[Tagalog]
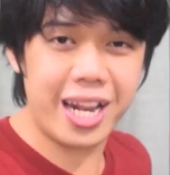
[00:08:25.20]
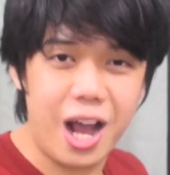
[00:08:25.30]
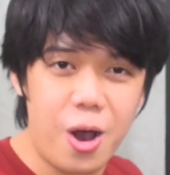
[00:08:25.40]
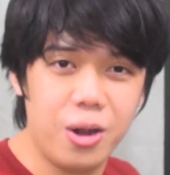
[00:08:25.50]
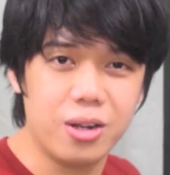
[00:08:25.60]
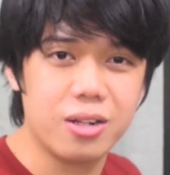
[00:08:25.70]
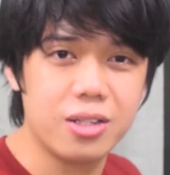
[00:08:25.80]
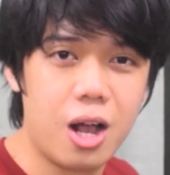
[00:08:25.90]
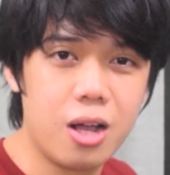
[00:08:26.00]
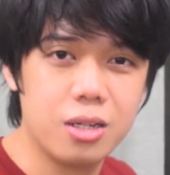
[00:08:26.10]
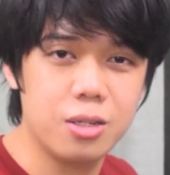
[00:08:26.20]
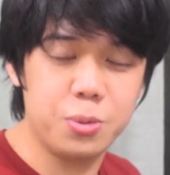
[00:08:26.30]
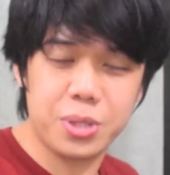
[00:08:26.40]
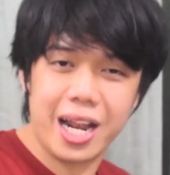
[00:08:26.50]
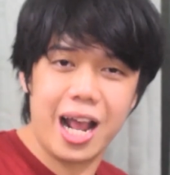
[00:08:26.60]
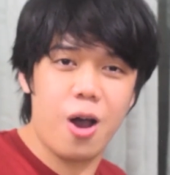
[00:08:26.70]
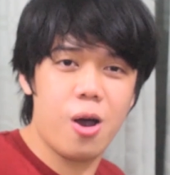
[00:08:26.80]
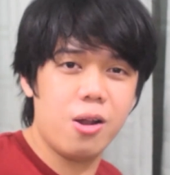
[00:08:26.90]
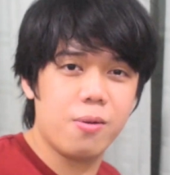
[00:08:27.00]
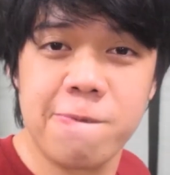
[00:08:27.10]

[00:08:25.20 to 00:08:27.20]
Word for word: Sana all, no? Sana all!